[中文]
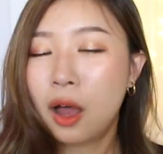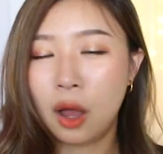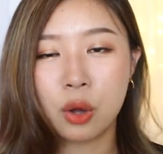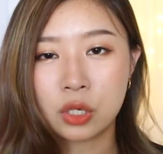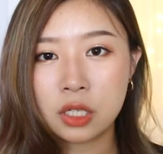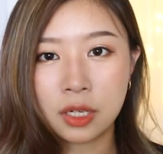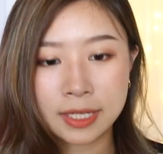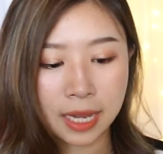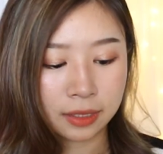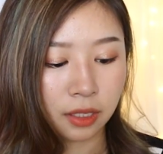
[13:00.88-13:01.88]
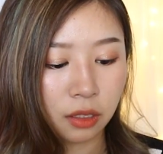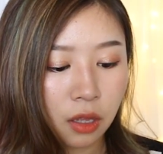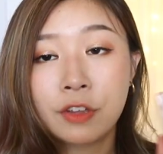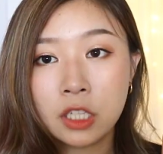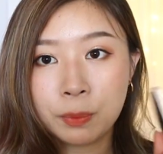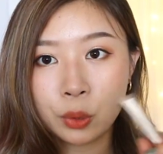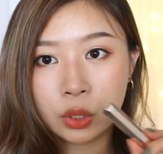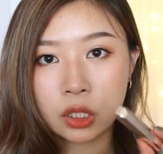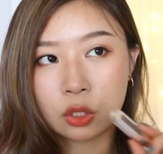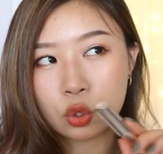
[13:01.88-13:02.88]
好适合夏天。Fenty
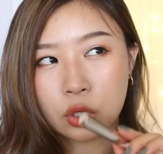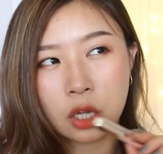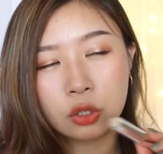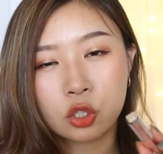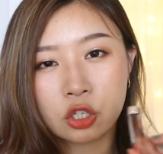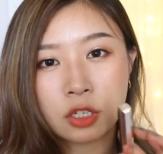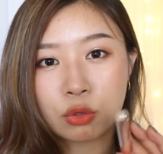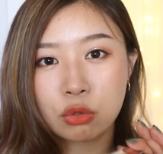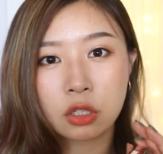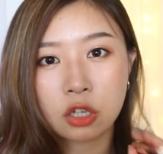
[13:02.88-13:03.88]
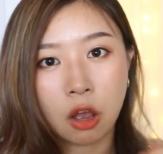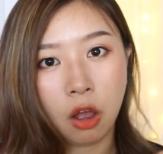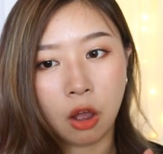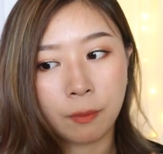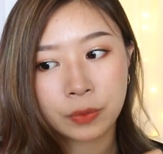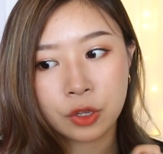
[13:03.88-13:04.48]
Beauty 的唇膏的质地做的超好，